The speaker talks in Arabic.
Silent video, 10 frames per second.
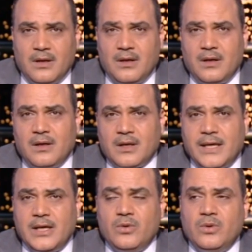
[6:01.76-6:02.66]
آه،
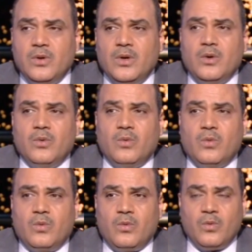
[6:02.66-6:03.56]
كيلو
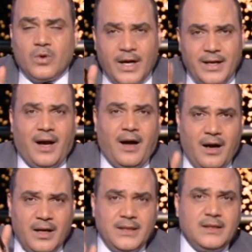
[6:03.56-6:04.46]

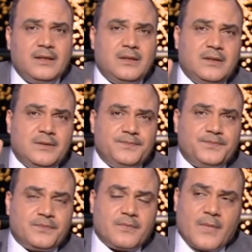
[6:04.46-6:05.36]
ورايحه ل
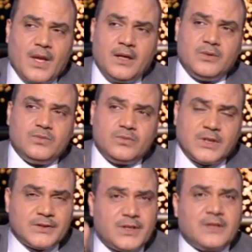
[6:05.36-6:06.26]
انه
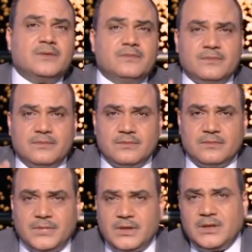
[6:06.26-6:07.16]
تصطدم
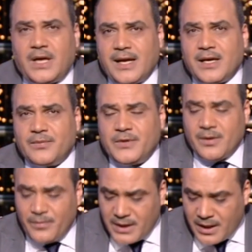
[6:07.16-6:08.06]
بحاجه كبيره
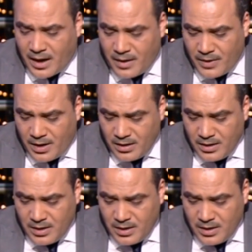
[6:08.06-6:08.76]
ربنا يرحمها